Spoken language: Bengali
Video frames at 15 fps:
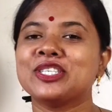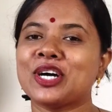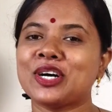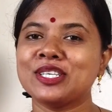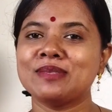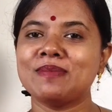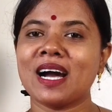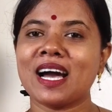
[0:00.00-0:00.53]

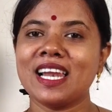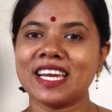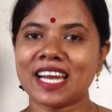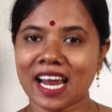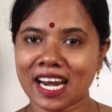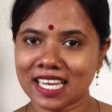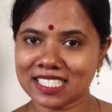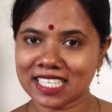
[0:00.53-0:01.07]
সহজ বাঙালি
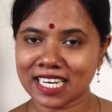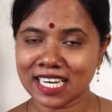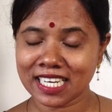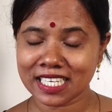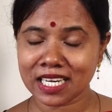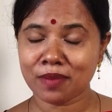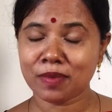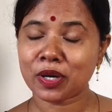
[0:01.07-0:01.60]
রান্না
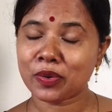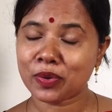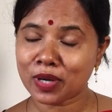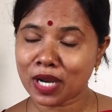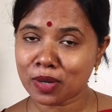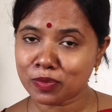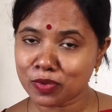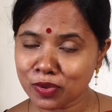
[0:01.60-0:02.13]
চ্যানেলটি আমার
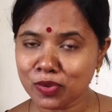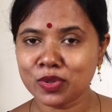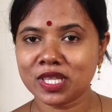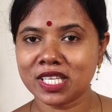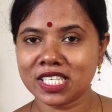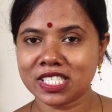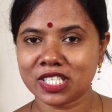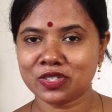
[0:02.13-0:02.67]
খোলার মূল
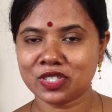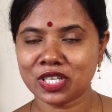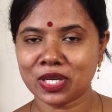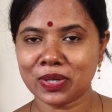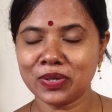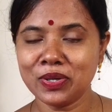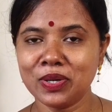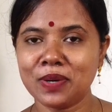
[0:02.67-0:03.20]
উদ্দেশ্য
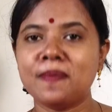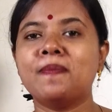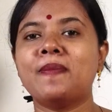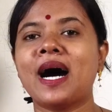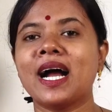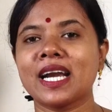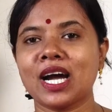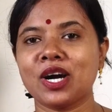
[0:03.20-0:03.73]
ছিল
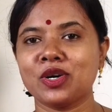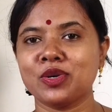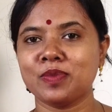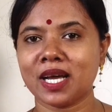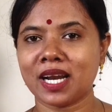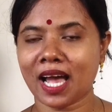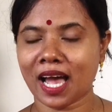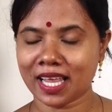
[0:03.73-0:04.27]
মা
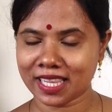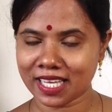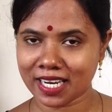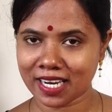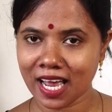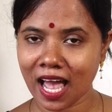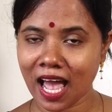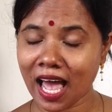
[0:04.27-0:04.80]
ঠাকুমার
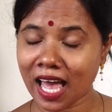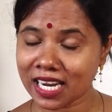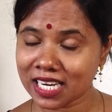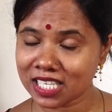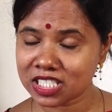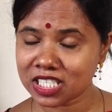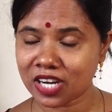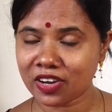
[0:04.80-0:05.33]
হাতের
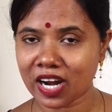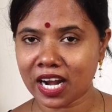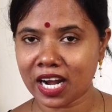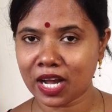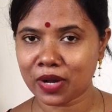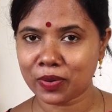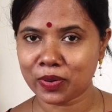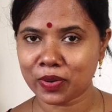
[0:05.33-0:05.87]
হারিয়ে যাওয়া
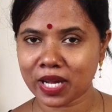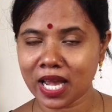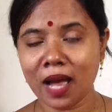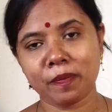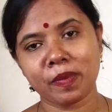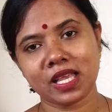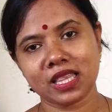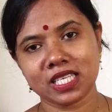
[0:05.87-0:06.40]
রান্নাগুলোকে
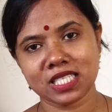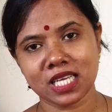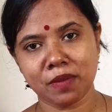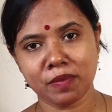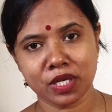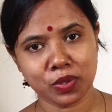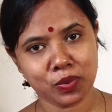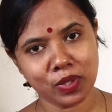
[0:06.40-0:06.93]
আপনাদের
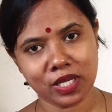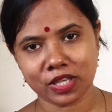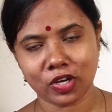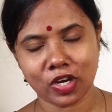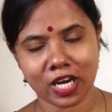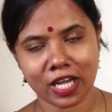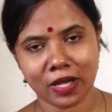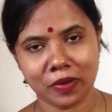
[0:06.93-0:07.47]
সামনে তুলে
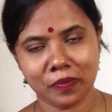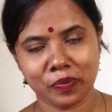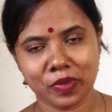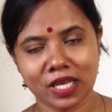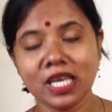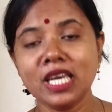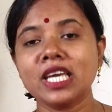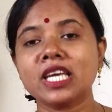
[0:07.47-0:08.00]
ধরা
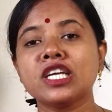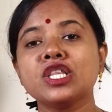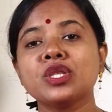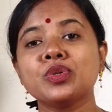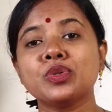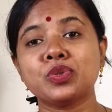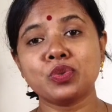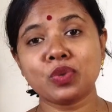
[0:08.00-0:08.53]

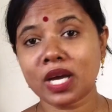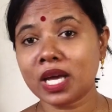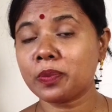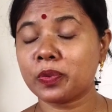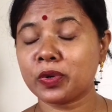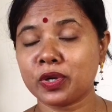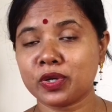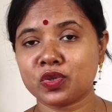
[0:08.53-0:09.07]
কিন্তু যুগের
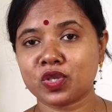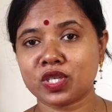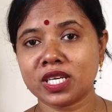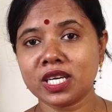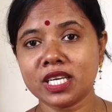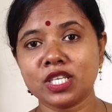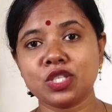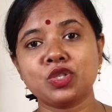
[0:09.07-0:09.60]

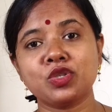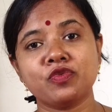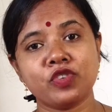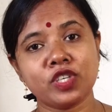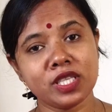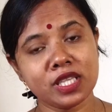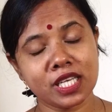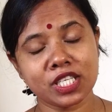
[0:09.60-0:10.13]
প্রয়োজনে কিছু
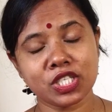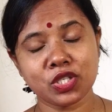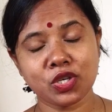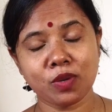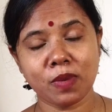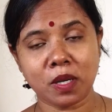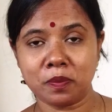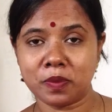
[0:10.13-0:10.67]

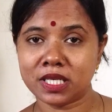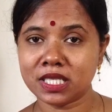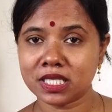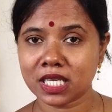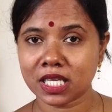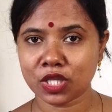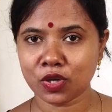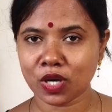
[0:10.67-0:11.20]
ভিনদেশীয় বা ভিন
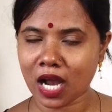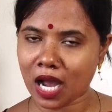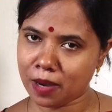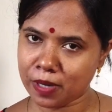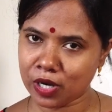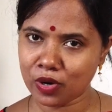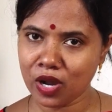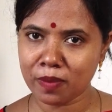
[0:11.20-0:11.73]
জাতীয়
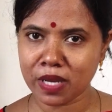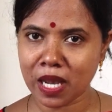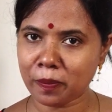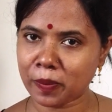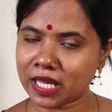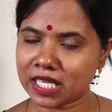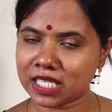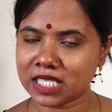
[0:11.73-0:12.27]
খাবারও আমি
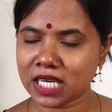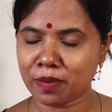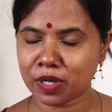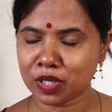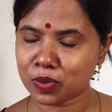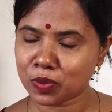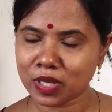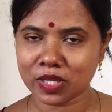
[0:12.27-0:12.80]
আপনাদের
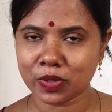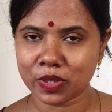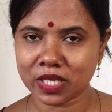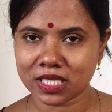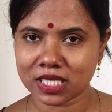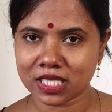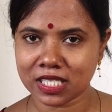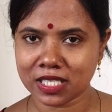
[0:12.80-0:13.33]
সামনে তুলে
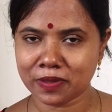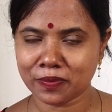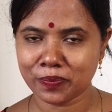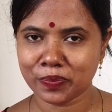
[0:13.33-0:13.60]
ধরেছি